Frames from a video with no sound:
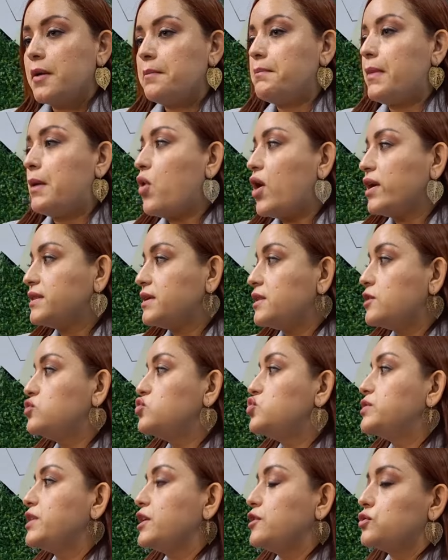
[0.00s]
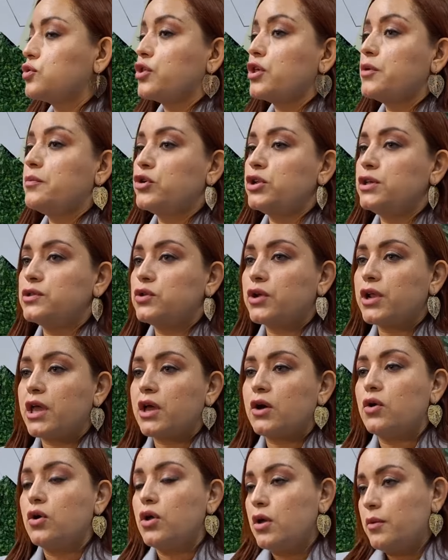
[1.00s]
Vamos a tener un centro de
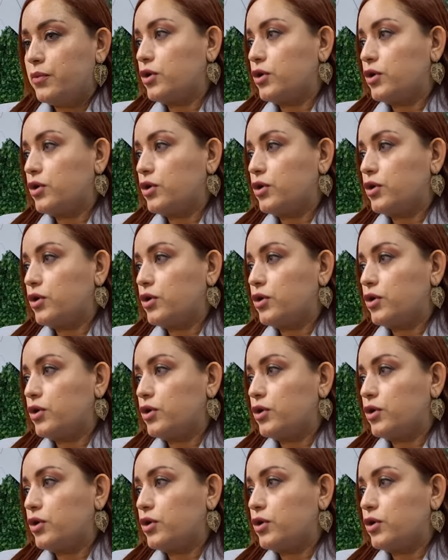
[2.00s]
monitoreo